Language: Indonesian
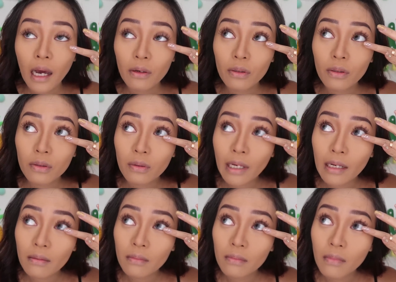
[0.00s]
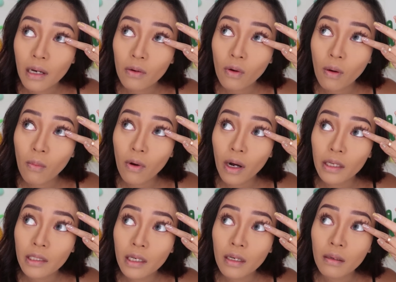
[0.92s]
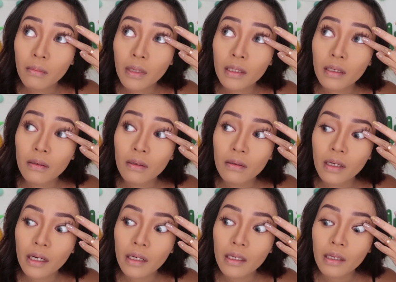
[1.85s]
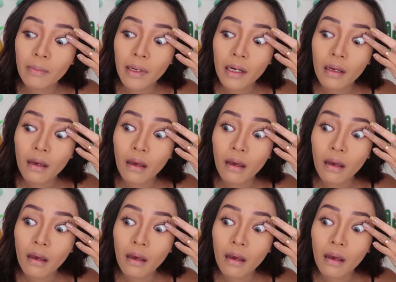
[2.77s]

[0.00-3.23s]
Aduh, duh, tuh kan, baru ngomong aja, mata gue udah kelilipan